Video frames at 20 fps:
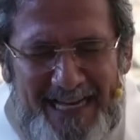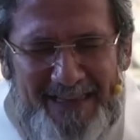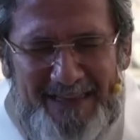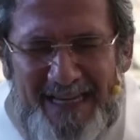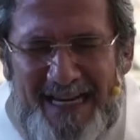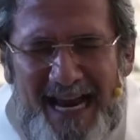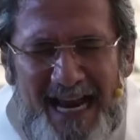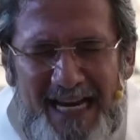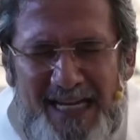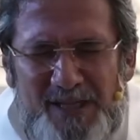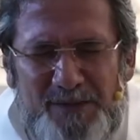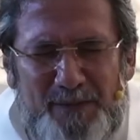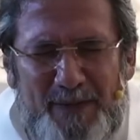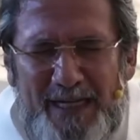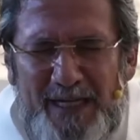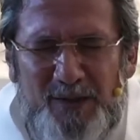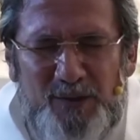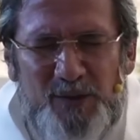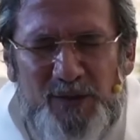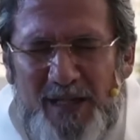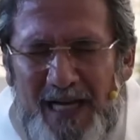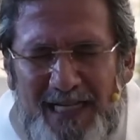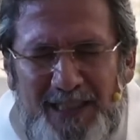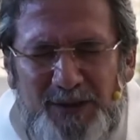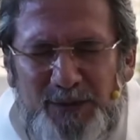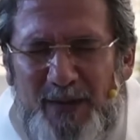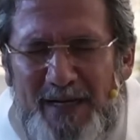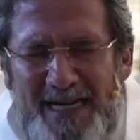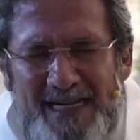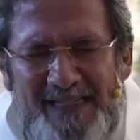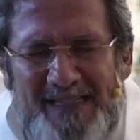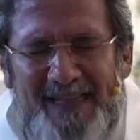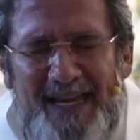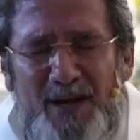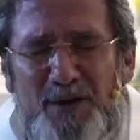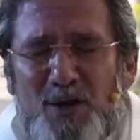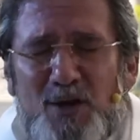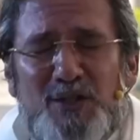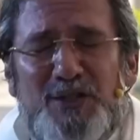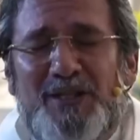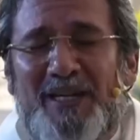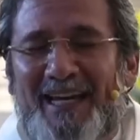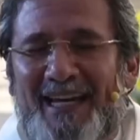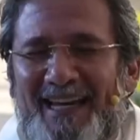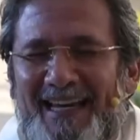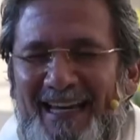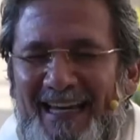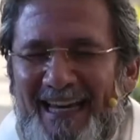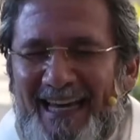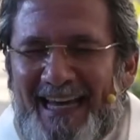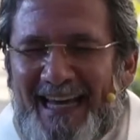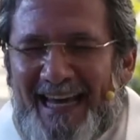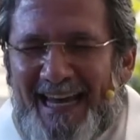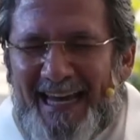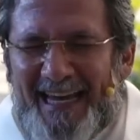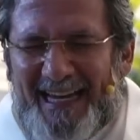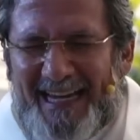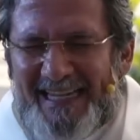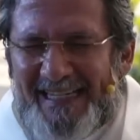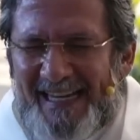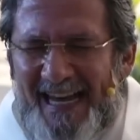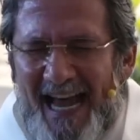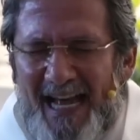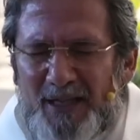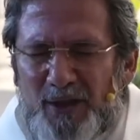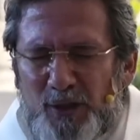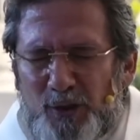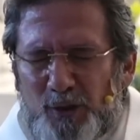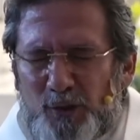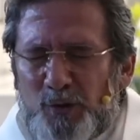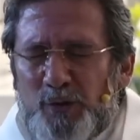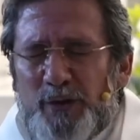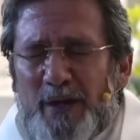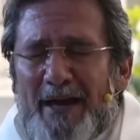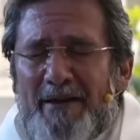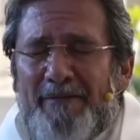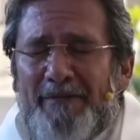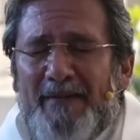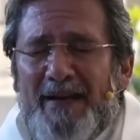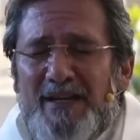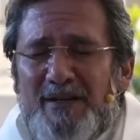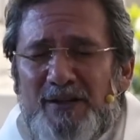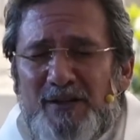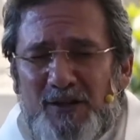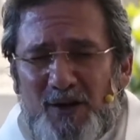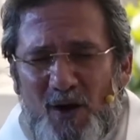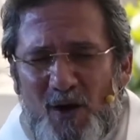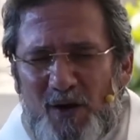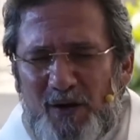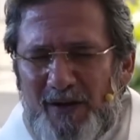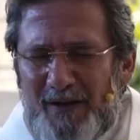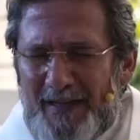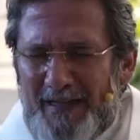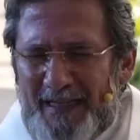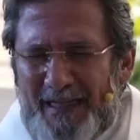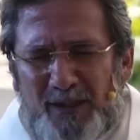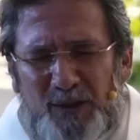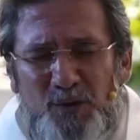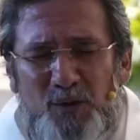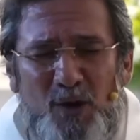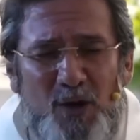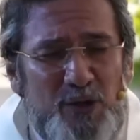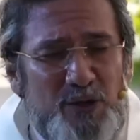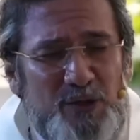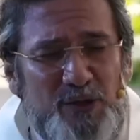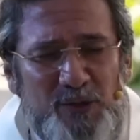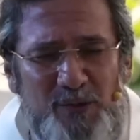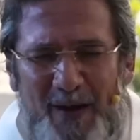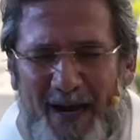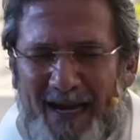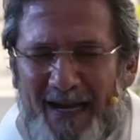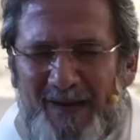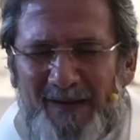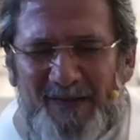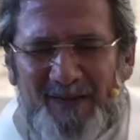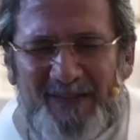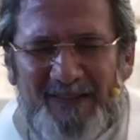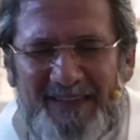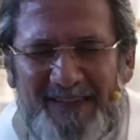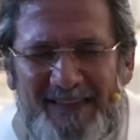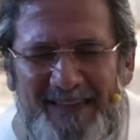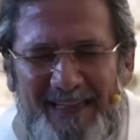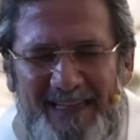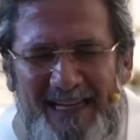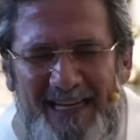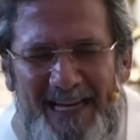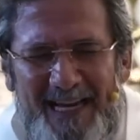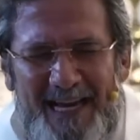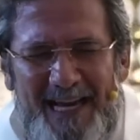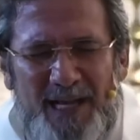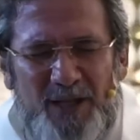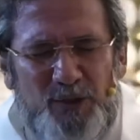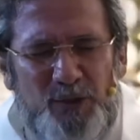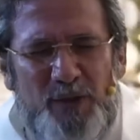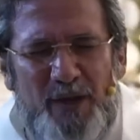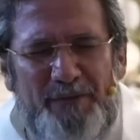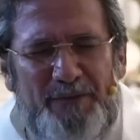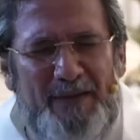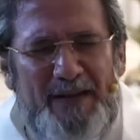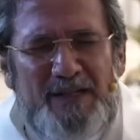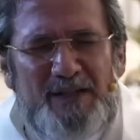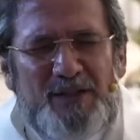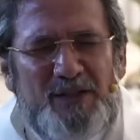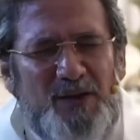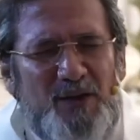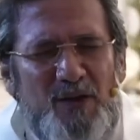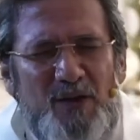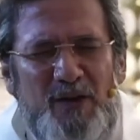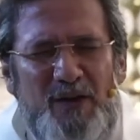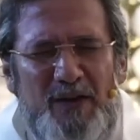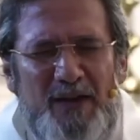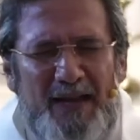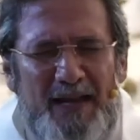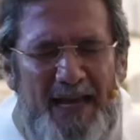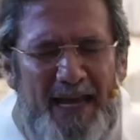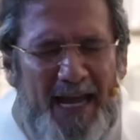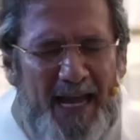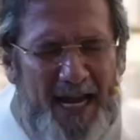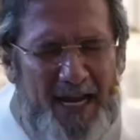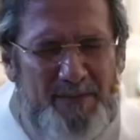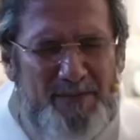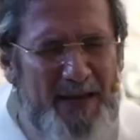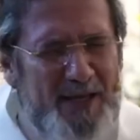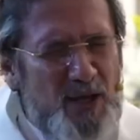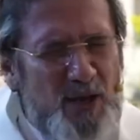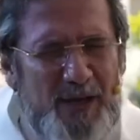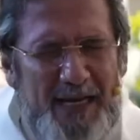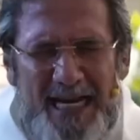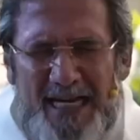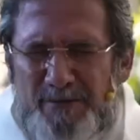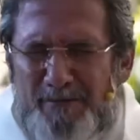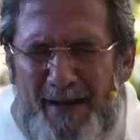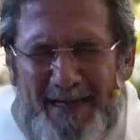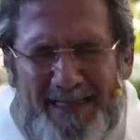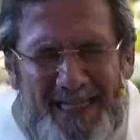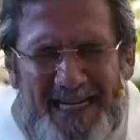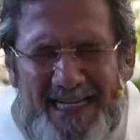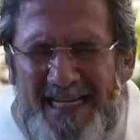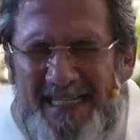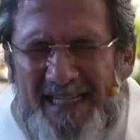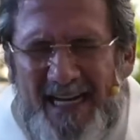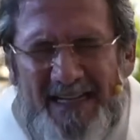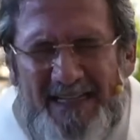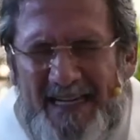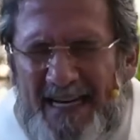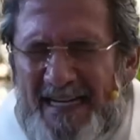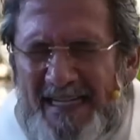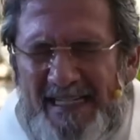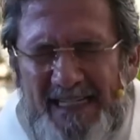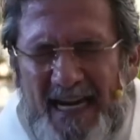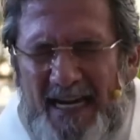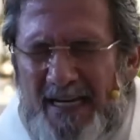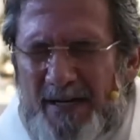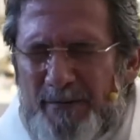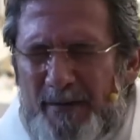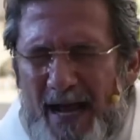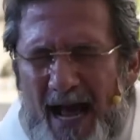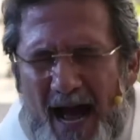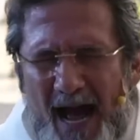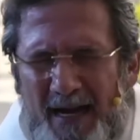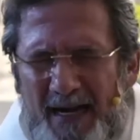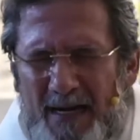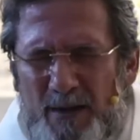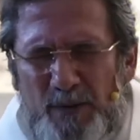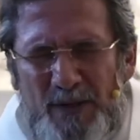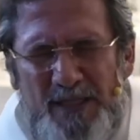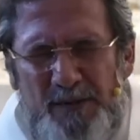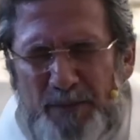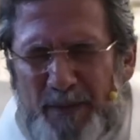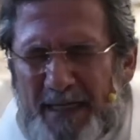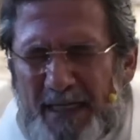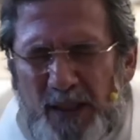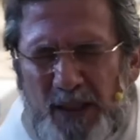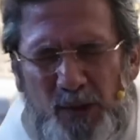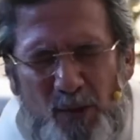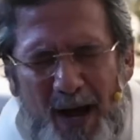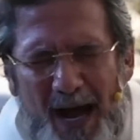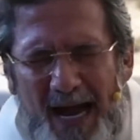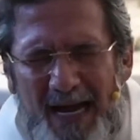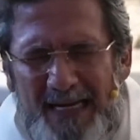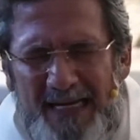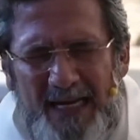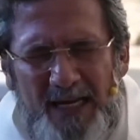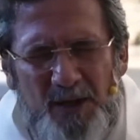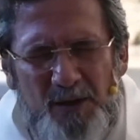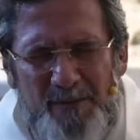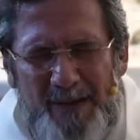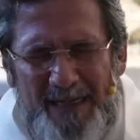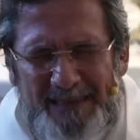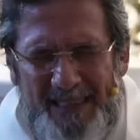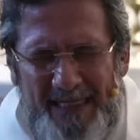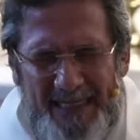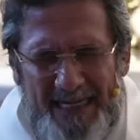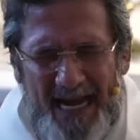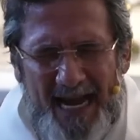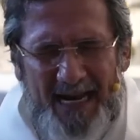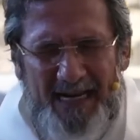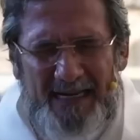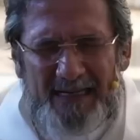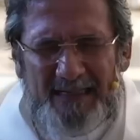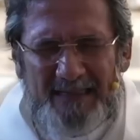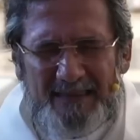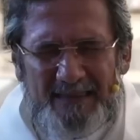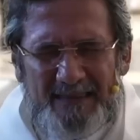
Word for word: Dile al Espíritu Santo en esta noche, que sea tu defensor y tu consuelo. Tu defensor en medio de las batallas que tienes que librar en lo espiritual y en lo material.